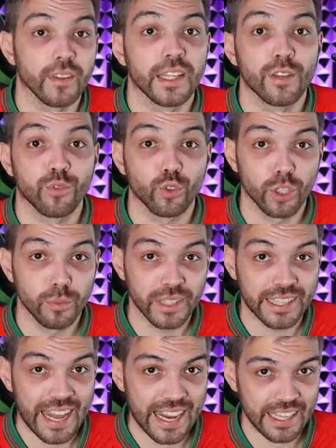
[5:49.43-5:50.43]
Для
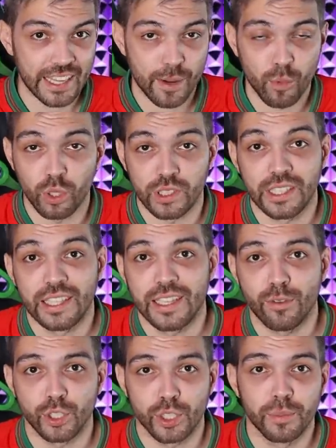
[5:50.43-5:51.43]
фундаментальной работы, для
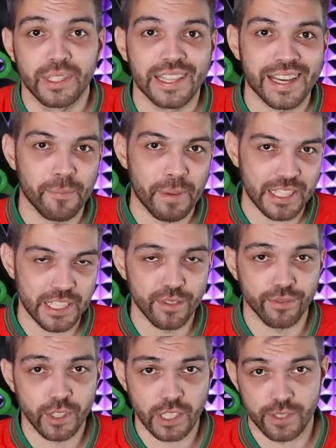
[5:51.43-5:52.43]
того, чтобы
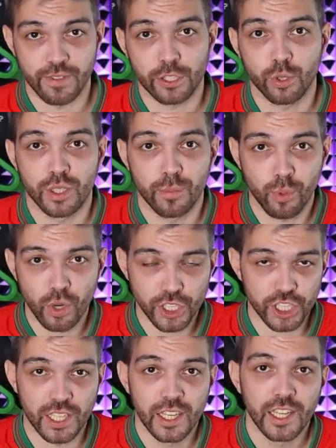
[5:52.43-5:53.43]
Локомотив вырос во что-то
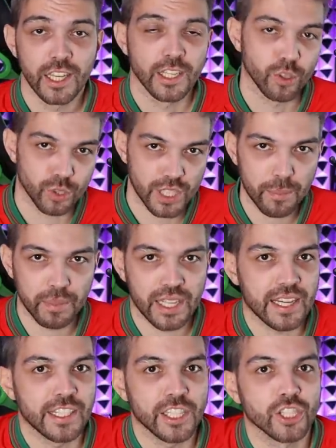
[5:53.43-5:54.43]
больше, Нужна
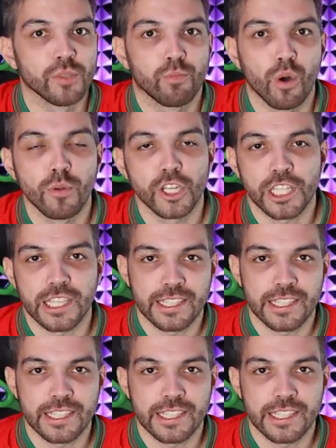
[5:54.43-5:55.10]
была, конечно, помощь со